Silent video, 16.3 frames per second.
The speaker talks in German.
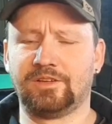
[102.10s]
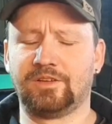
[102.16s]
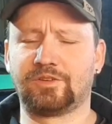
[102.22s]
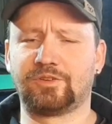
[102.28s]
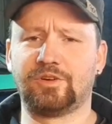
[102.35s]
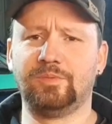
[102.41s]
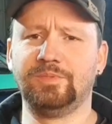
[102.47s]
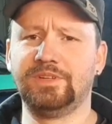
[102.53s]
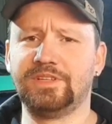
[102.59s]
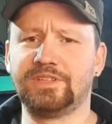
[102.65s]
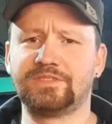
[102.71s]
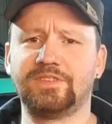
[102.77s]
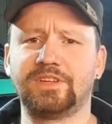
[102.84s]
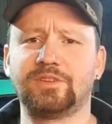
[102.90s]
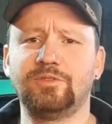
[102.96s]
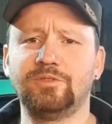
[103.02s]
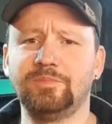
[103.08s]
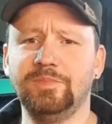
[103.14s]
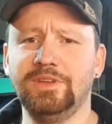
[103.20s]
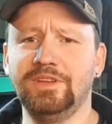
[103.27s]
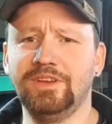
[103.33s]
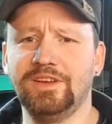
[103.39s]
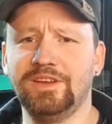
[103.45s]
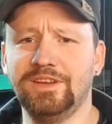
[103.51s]
Dort kommen die zwei
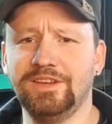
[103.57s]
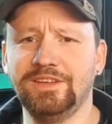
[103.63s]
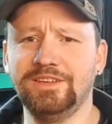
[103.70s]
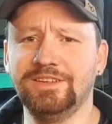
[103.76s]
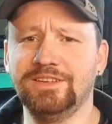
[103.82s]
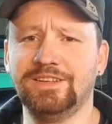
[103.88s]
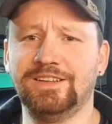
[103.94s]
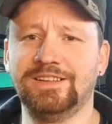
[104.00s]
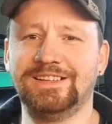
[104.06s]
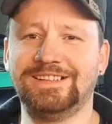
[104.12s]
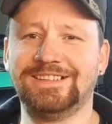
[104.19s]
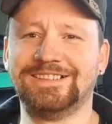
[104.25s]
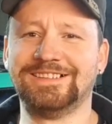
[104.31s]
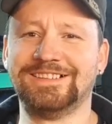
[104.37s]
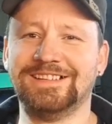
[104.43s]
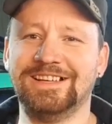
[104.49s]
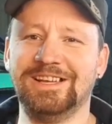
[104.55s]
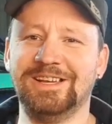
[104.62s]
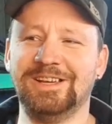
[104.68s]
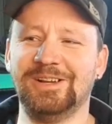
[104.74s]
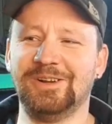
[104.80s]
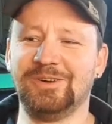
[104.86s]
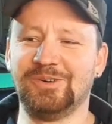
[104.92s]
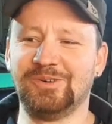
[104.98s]
Druckmindererinnen.
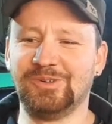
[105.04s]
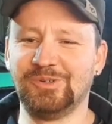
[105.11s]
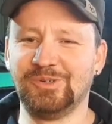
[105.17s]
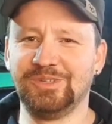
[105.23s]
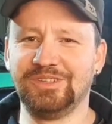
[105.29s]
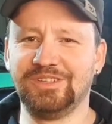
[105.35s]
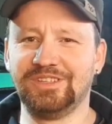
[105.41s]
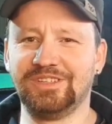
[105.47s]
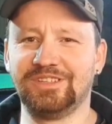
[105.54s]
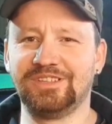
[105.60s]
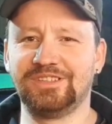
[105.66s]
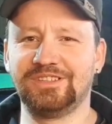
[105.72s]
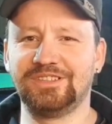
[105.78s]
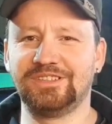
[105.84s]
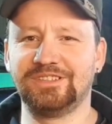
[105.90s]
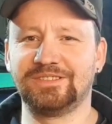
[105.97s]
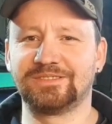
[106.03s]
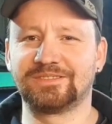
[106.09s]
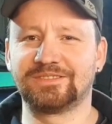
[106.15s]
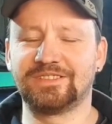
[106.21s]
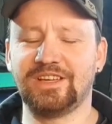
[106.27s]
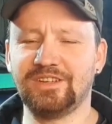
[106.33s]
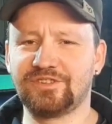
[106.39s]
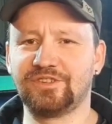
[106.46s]
Und äh,
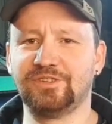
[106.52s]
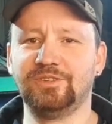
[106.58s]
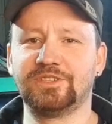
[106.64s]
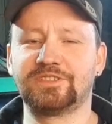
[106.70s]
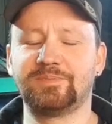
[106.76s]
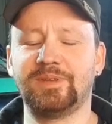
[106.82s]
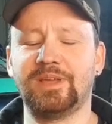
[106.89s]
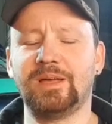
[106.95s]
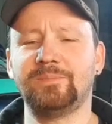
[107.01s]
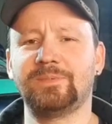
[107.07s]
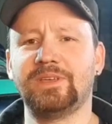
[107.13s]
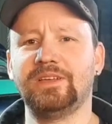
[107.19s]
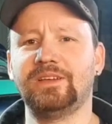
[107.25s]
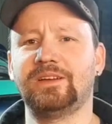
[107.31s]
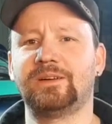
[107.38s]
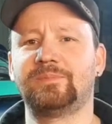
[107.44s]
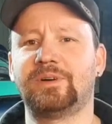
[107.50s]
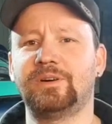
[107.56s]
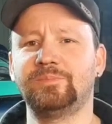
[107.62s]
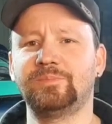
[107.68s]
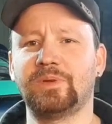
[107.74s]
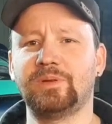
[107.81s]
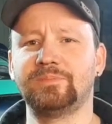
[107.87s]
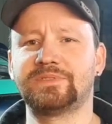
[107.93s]
da ich ja nur zwei Abgänge am
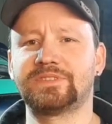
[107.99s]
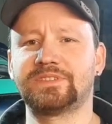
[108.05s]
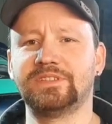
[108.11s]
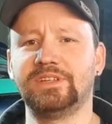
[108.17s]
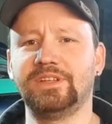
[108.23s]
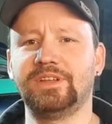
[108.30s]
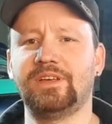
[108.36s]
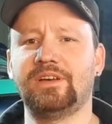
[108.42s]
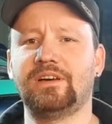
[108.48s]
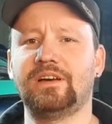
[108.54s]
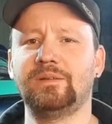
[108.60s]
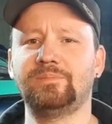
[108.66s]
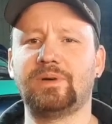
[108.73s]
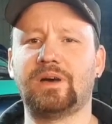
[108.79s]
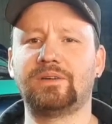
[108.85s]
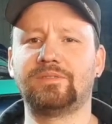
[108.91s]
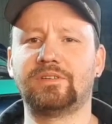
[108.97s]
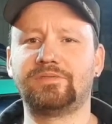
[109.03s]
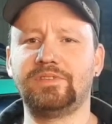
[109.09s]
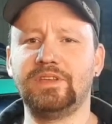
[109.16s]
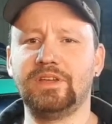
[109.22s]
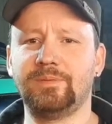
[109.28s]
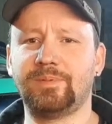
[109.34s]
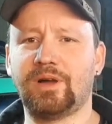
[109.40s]
Hauptbremszylinder habe, aber
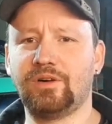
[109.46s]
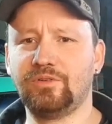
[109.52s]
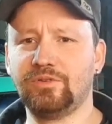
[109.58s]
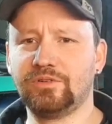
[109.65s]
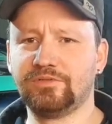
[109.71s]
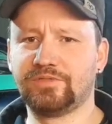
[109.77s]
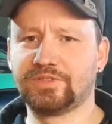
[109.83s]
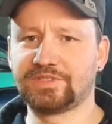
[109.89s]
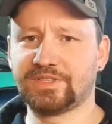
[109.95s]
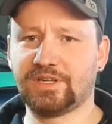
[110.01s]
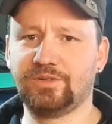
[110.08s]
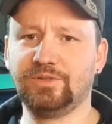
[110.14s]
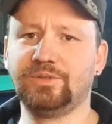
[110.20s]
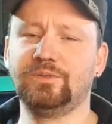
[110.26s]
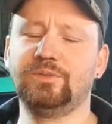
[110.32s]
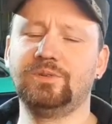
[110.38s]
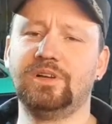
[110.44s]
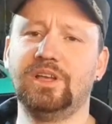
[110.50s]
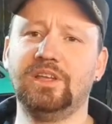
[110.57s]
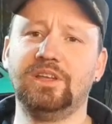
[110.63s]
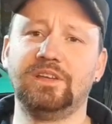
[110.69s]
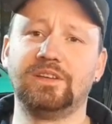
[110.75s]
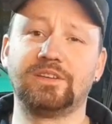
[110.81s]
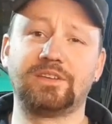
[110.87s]
vier brauche fürs Auto,
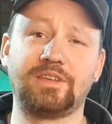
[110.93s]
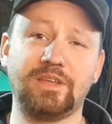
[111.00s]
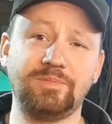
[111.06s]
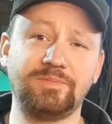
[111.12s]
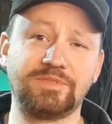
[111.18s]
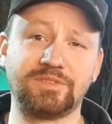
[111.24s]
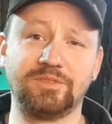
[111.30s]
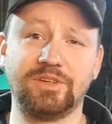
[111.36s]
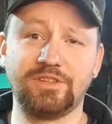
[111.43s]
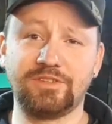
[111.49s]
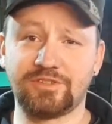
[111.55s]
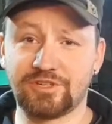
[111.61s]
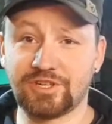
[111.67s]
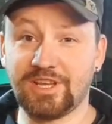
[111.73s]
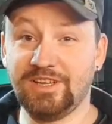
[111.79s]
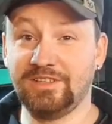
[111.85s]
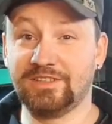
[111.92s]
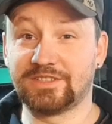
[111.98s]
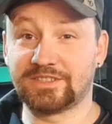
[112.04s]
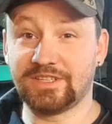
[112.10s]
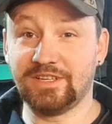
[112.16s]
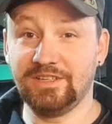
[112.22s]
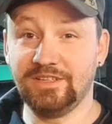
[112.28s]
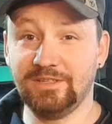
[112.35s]
gibt es so richtig
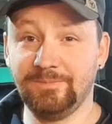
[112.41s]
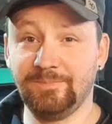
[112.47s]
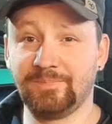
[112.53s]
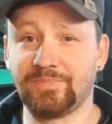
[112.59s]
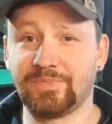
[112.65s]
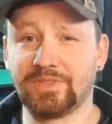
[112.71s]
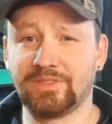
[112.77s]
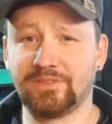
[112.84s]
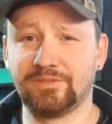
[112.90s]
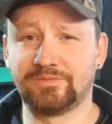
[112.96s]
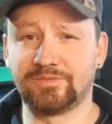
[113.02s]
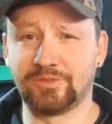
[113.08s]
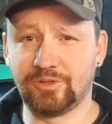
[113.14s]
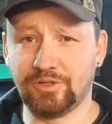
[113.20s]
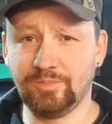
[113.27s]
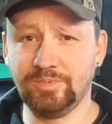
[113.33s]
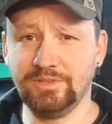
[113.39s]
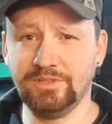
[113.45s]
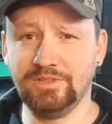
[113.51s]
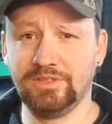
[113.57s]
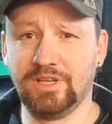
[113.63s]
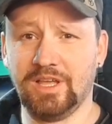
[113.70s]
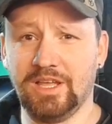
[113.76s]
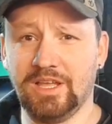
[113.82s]
geiles Teil von
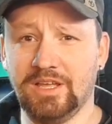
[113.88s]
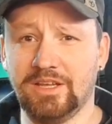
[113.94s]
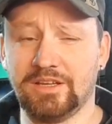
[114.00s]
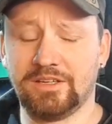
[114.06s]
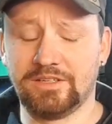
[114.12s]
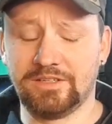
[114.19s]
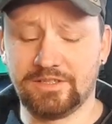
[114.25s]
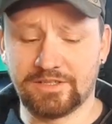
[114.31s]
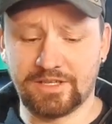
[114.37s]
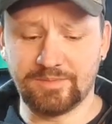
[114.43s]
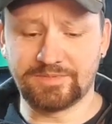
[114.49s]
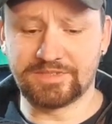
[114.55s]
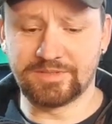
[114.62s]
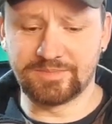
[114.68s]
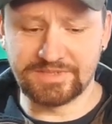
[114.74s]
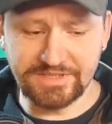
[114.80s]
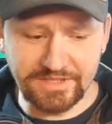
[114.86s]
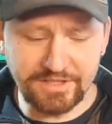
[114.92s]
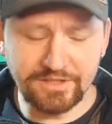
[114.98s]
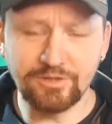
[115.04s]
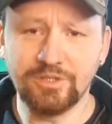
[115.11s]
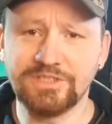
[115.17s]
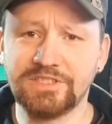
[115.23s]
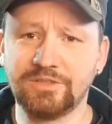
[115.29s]
Opel. Äh, gibt es im
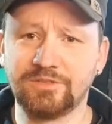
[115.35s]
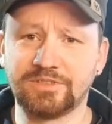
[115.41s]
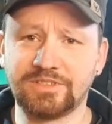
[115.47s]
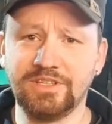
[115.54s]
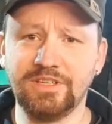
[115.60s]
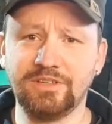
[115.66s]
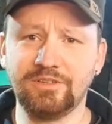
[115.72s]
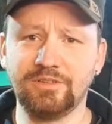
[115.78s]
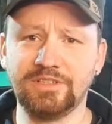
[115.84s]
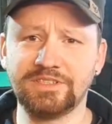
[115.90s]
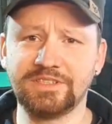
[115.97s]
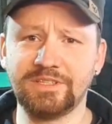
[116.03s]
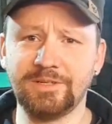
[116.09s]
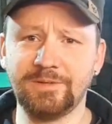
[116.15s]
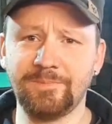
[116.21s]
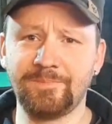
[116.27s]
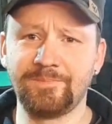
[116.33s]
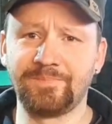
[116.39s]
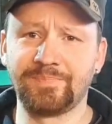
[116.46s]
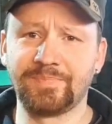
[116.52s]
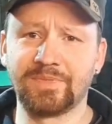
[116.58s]
C-Corsa und D-Corsa.